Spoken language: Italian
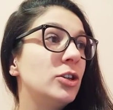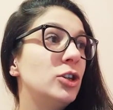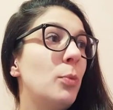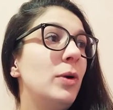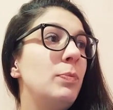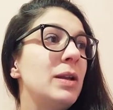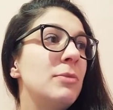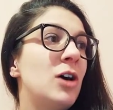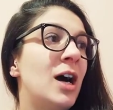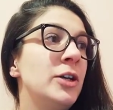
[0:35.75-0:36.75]
Dopo il
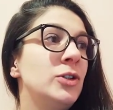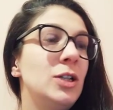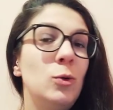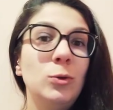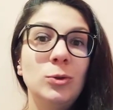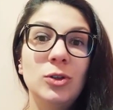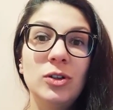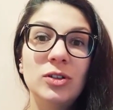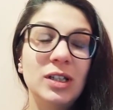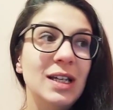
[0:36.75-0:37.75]
primo anno di lutto,